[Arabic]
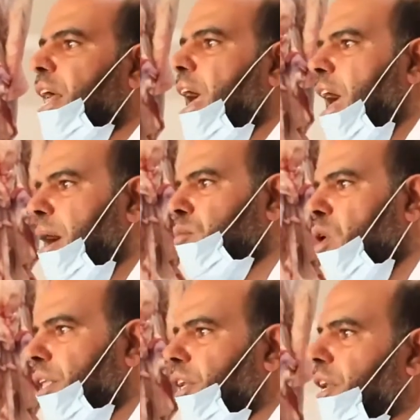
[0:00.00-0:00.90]
العام
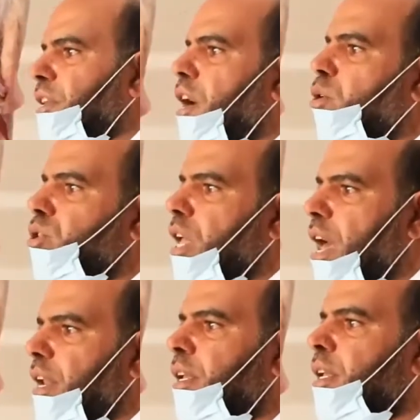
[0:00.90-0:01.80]
واضح أنه
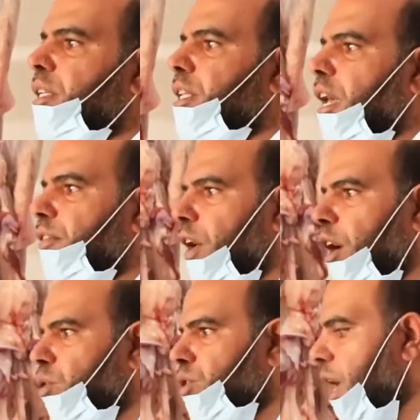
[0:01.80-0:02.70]
هزال صاير
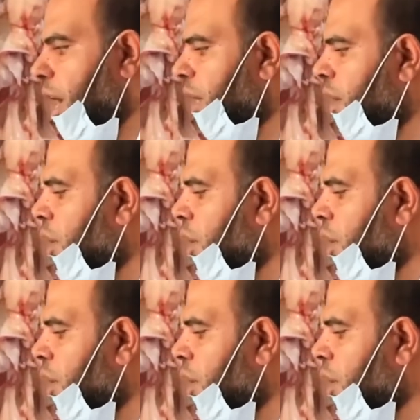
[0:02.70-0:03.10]
فيها هزال